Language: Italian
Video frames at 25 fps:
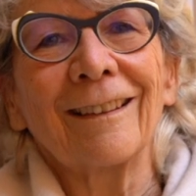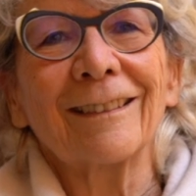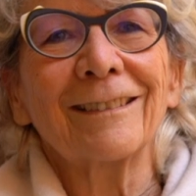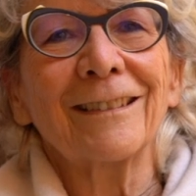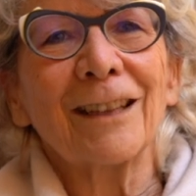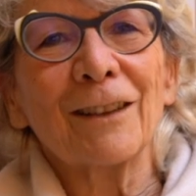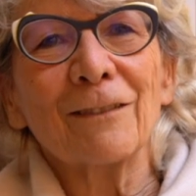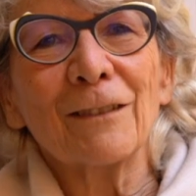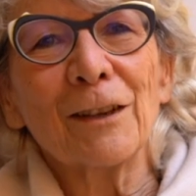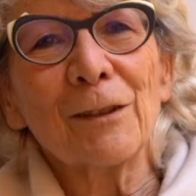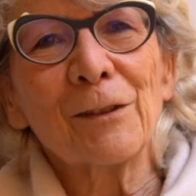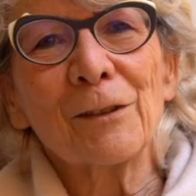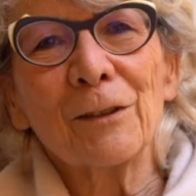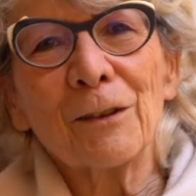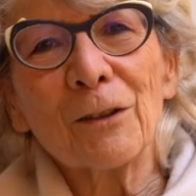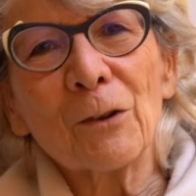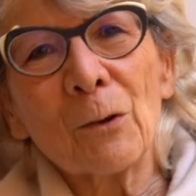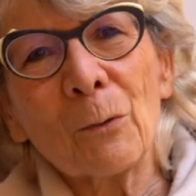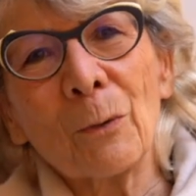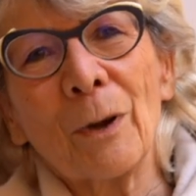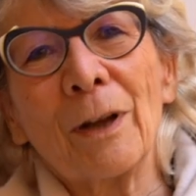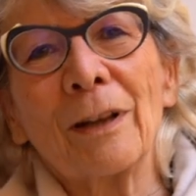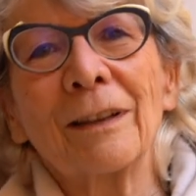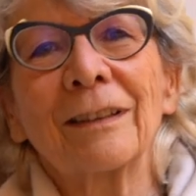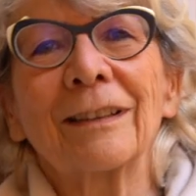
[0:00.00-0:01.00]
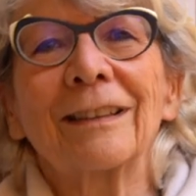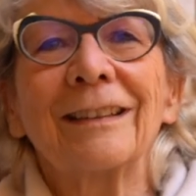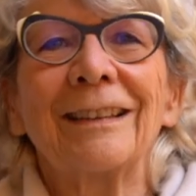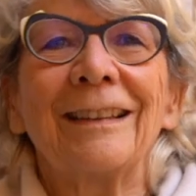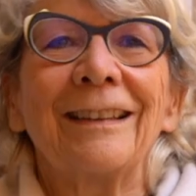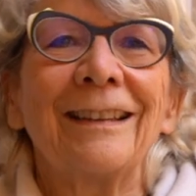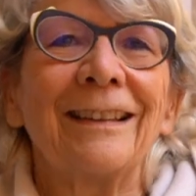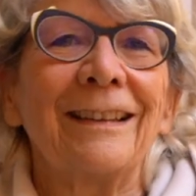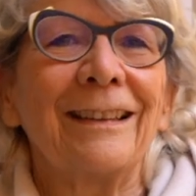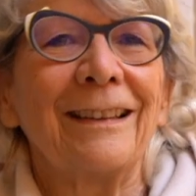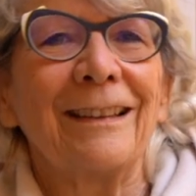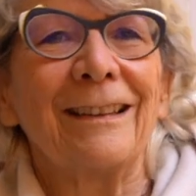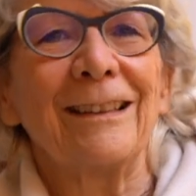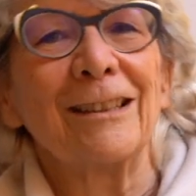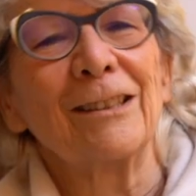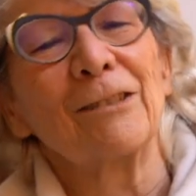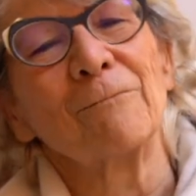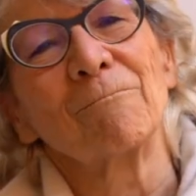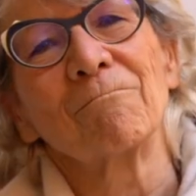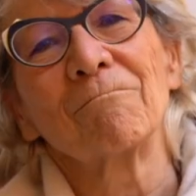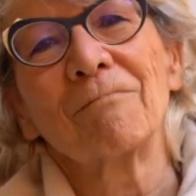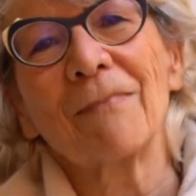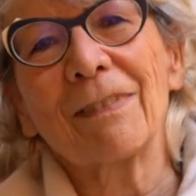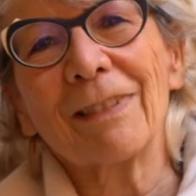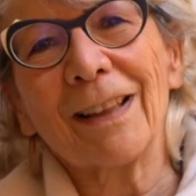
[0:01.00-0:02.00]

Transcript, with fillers: attraverso le quali